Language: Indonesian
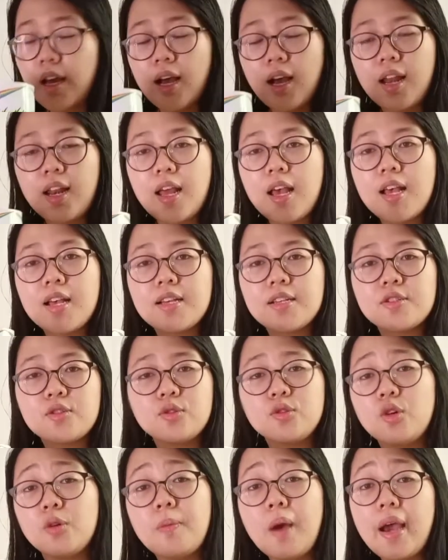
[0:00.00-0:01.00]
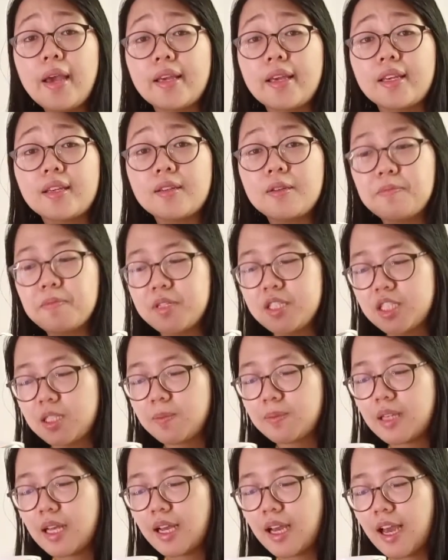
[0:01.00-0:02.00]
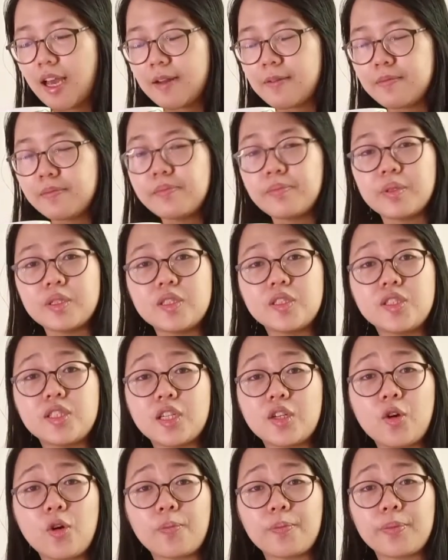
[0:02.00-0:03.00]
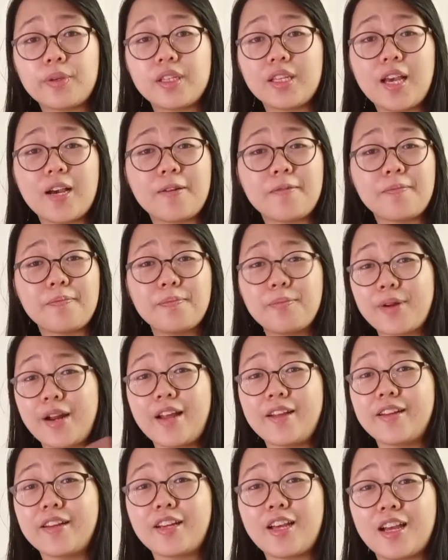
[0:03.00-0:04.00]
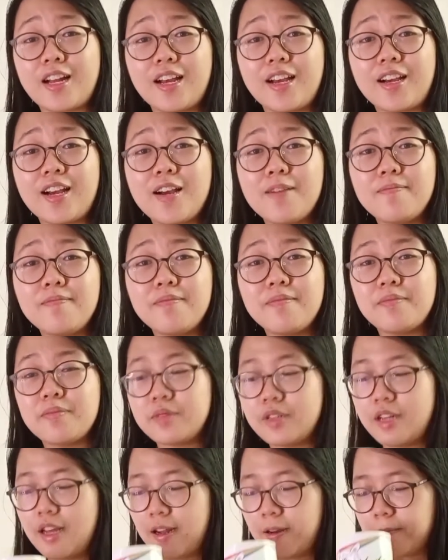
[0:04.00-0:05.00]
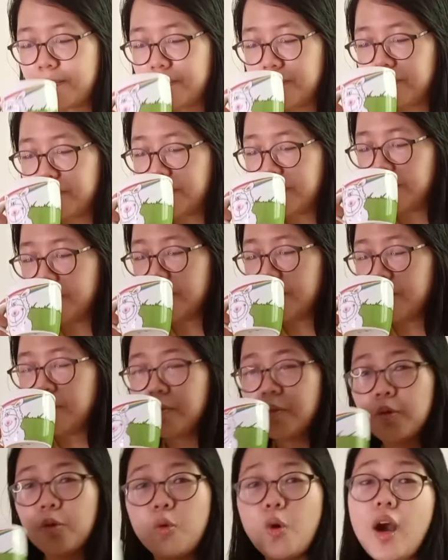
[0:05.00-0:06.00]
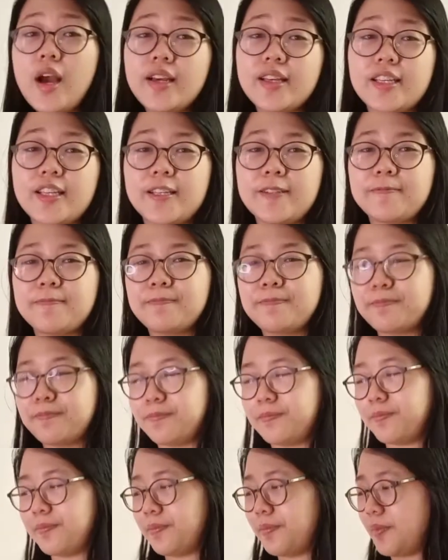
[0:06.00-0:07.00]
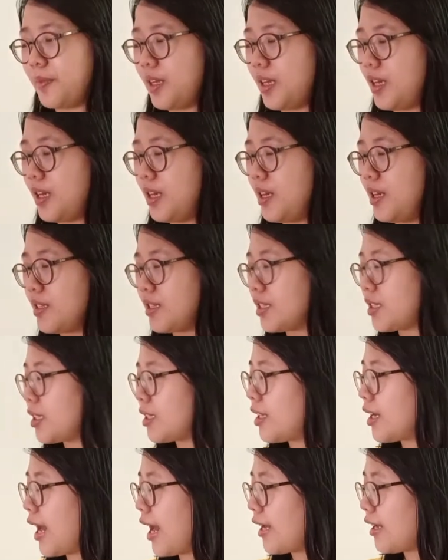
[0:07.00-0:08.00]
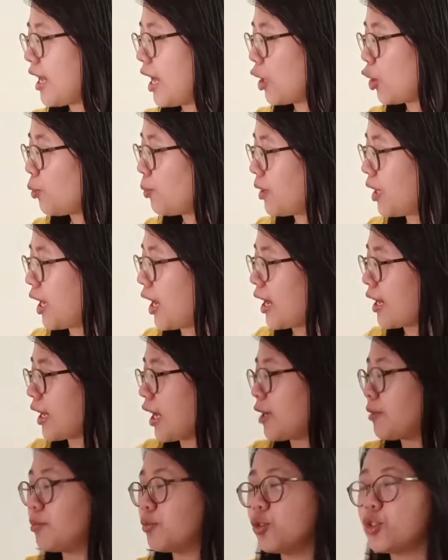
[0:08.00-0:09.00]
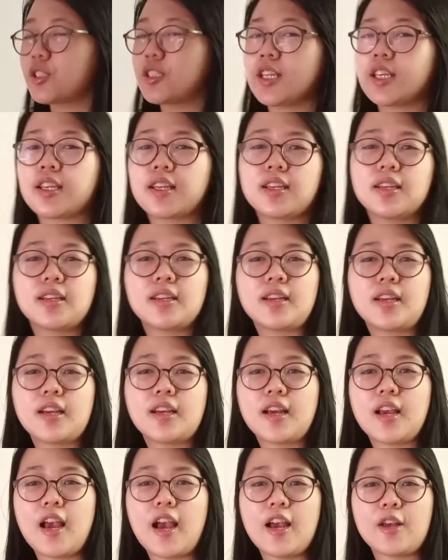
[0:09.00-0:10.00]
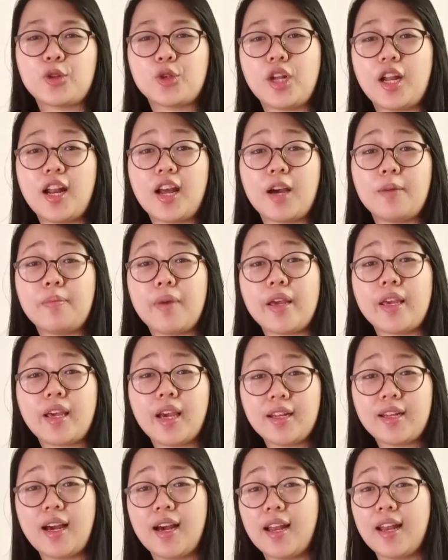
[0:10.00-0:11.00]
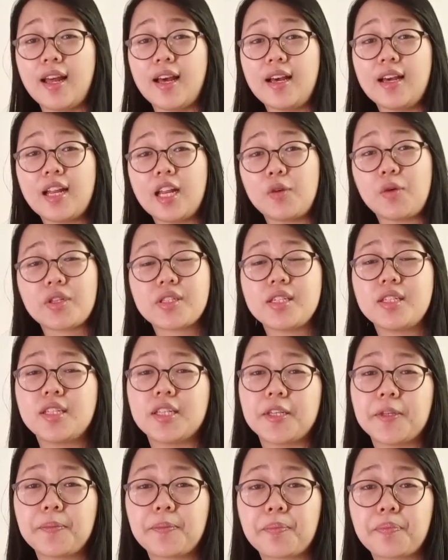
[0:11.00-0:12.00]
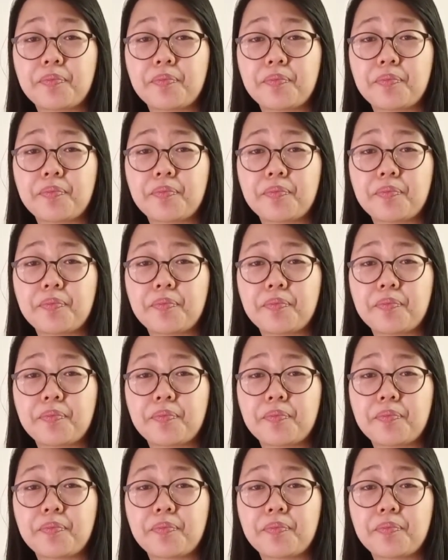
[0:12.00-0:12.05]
Allah sungguh baik menciptakan biji kopi yang beraneka ragam dan wangi. Sesederhana aku mendengarkan musik, itu adalah kebaikan Allah lewat seni.